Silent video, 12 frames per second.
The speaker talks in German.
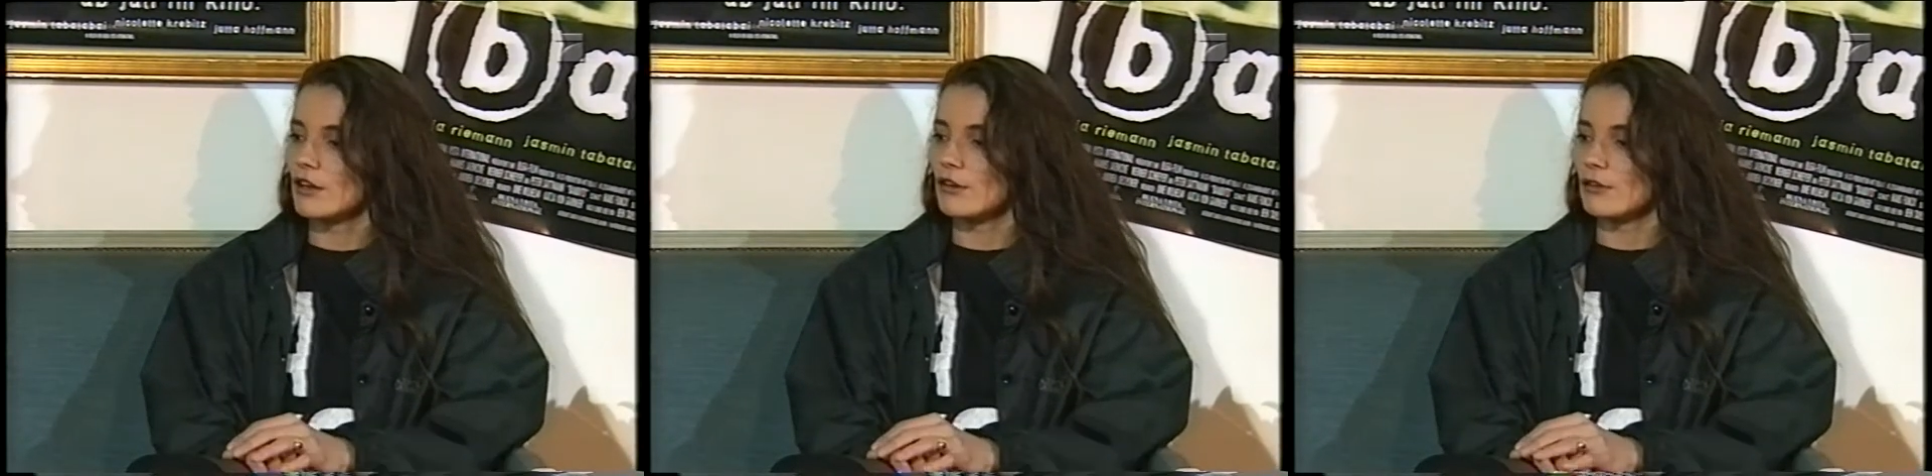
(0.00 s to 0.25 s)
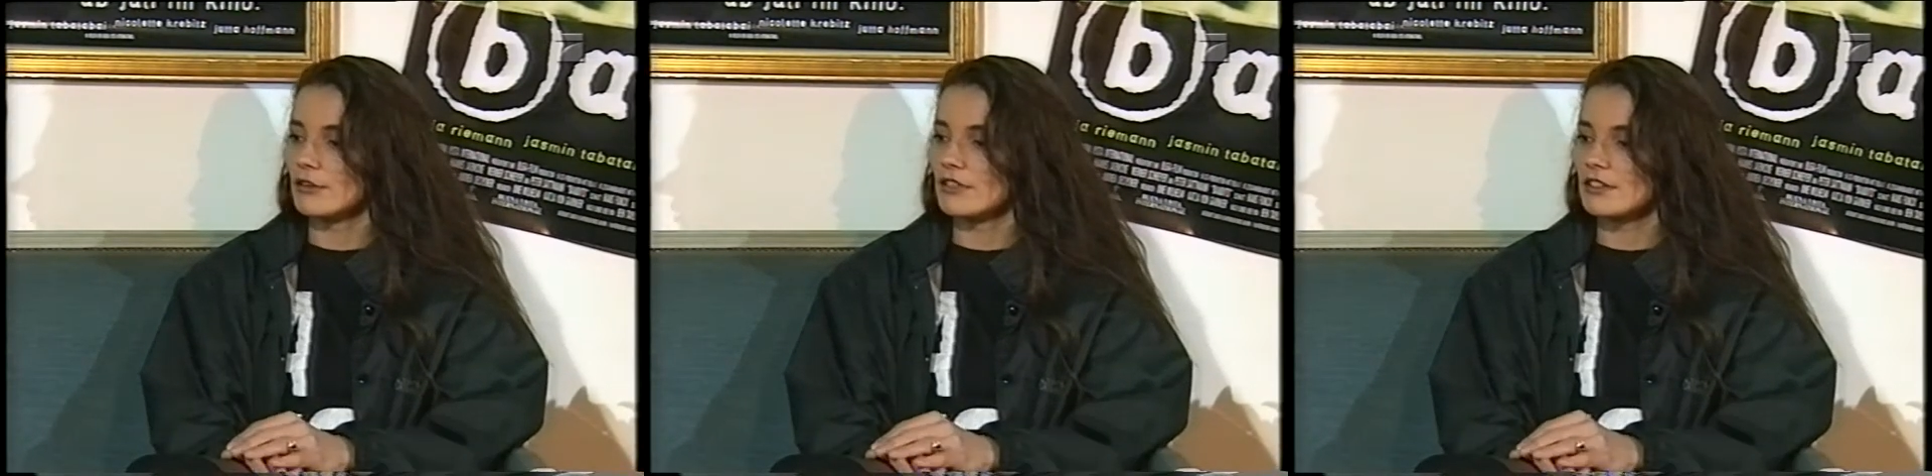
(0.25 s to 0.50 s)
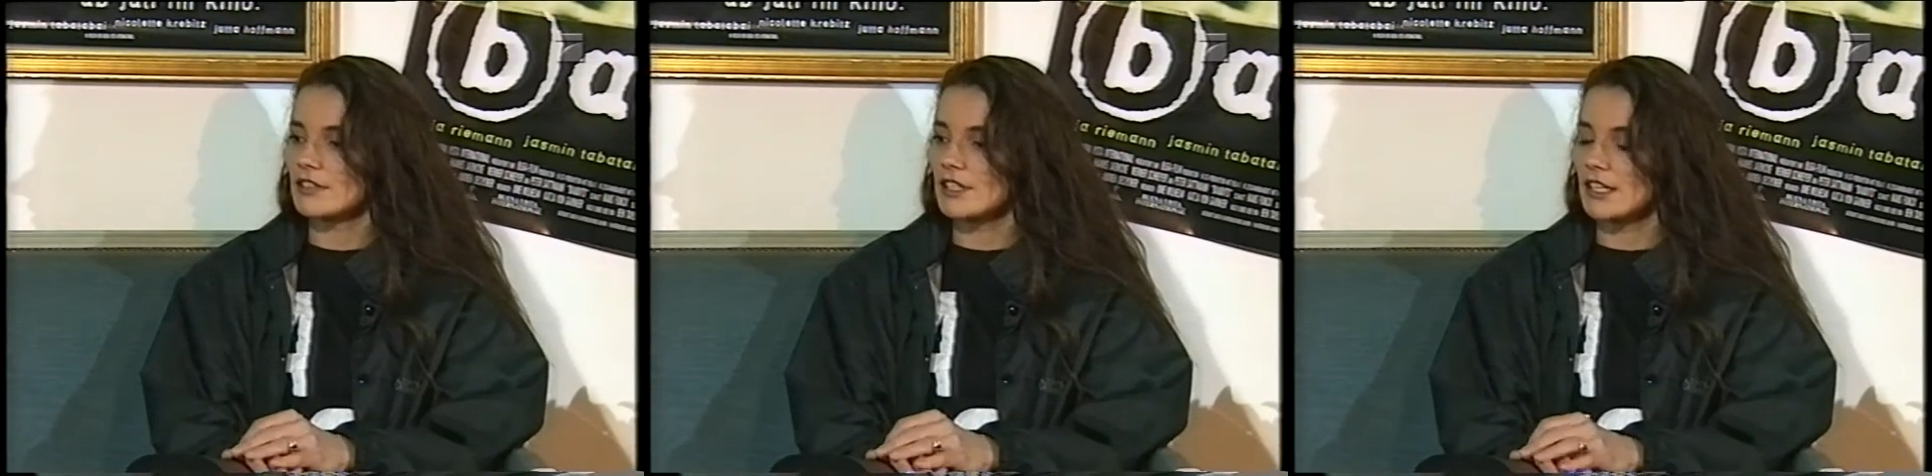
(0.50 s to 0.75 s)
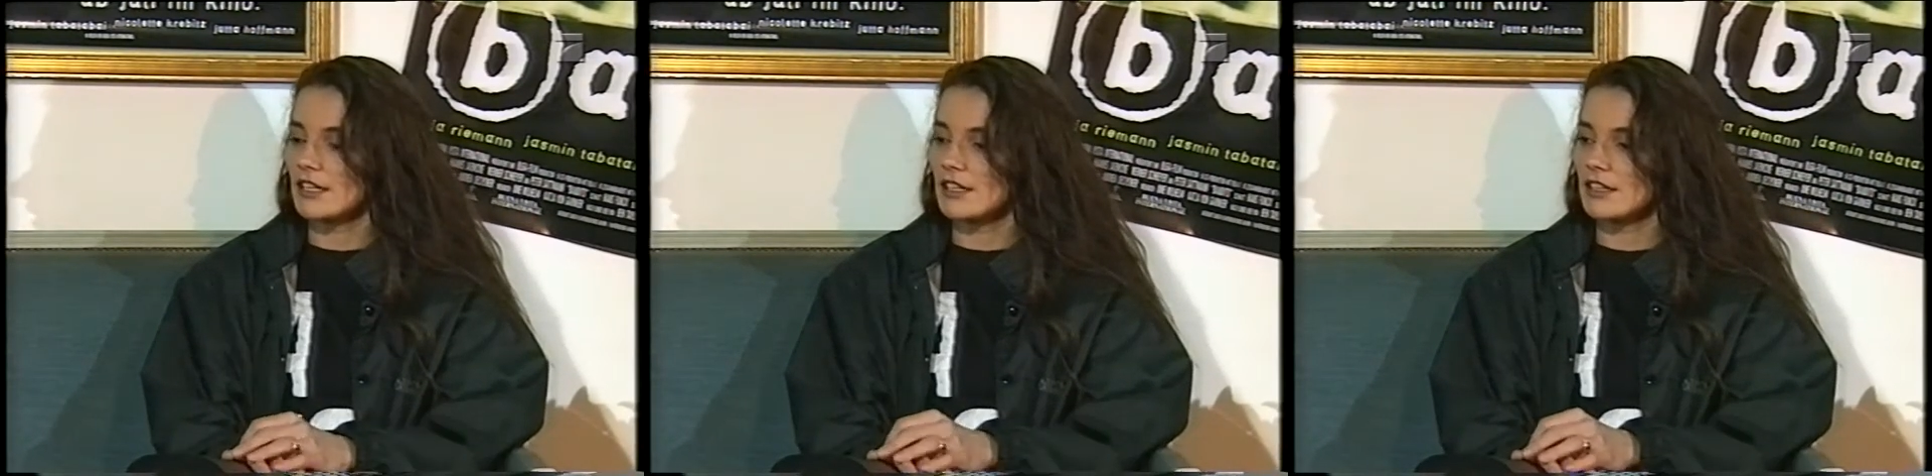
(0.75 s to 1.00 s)
Und,
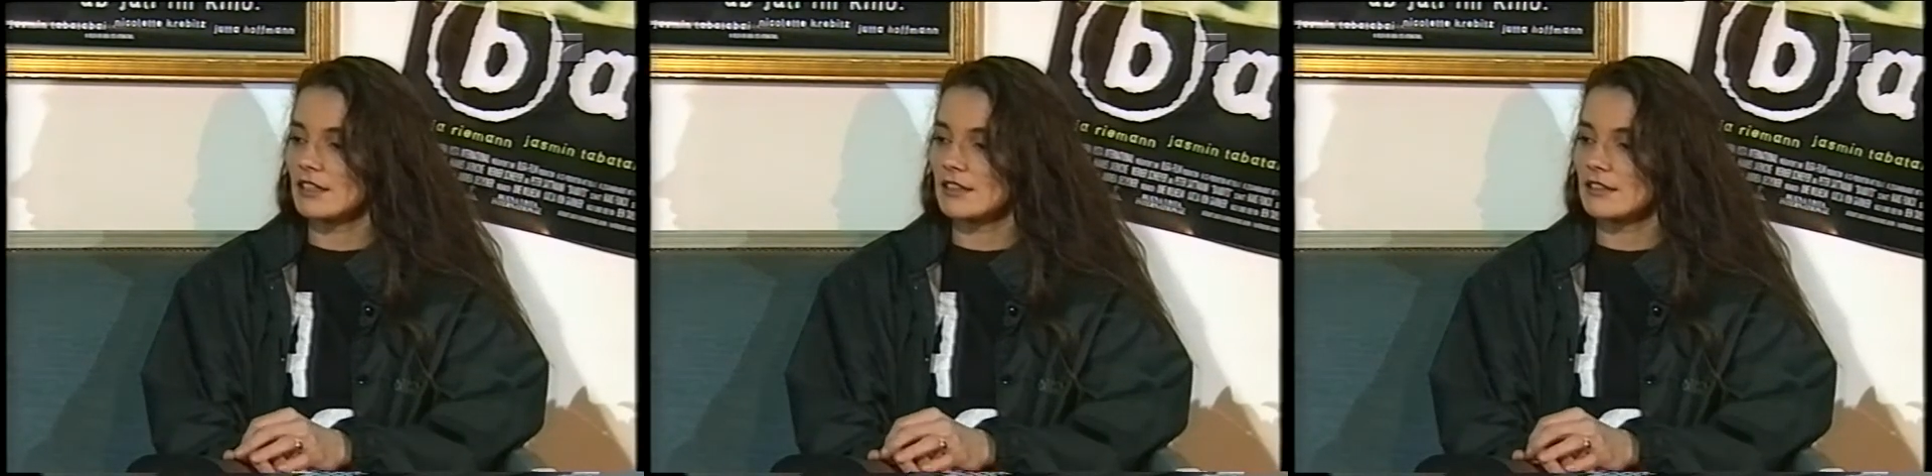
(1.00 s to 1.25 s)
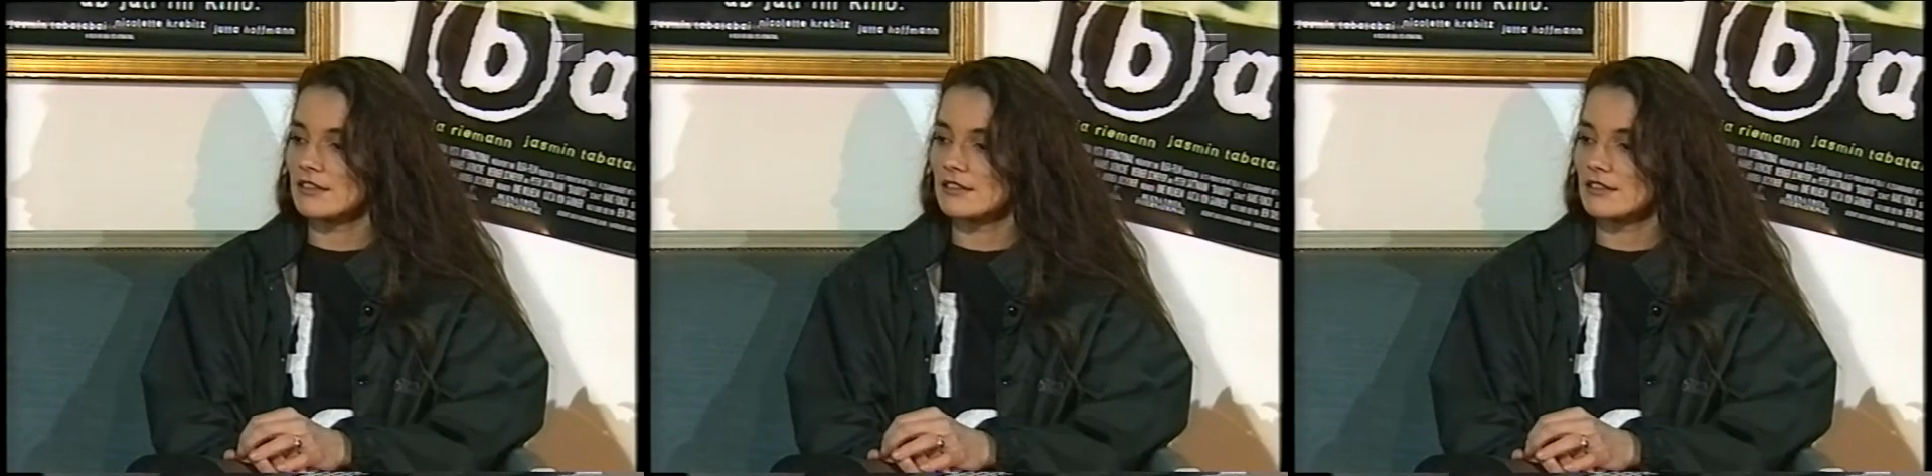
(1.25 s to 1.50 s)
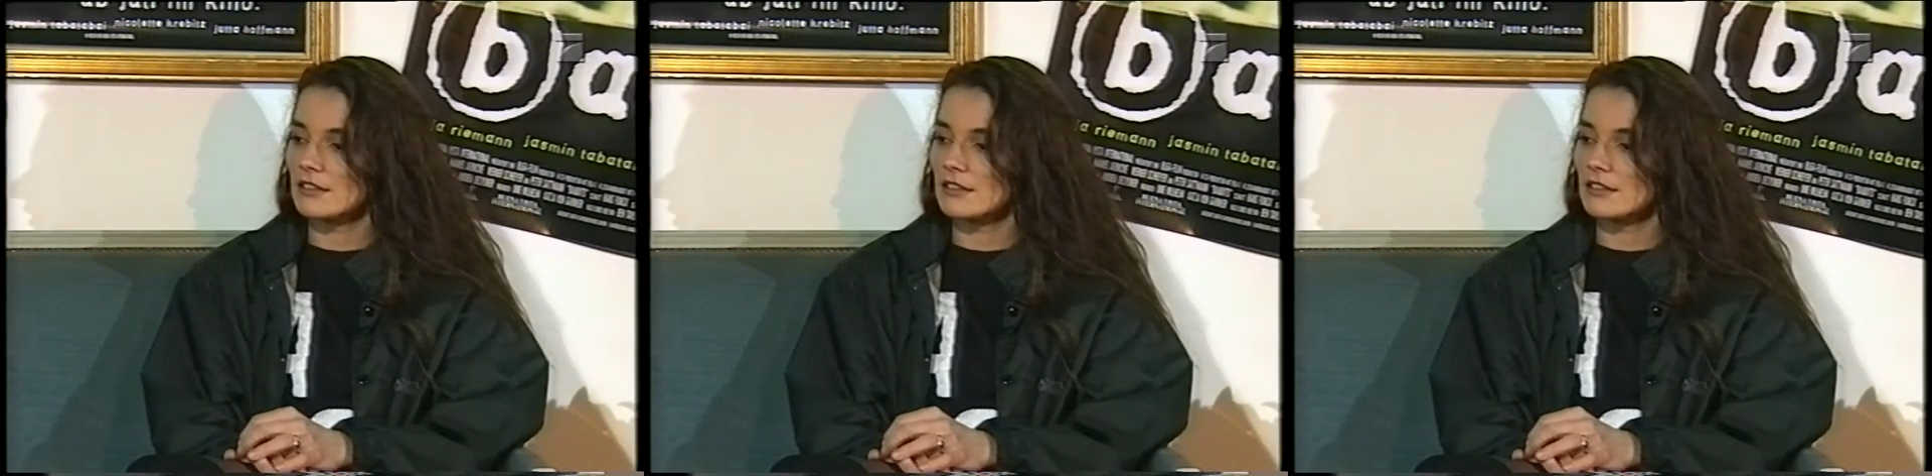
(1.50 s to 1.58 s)
äh,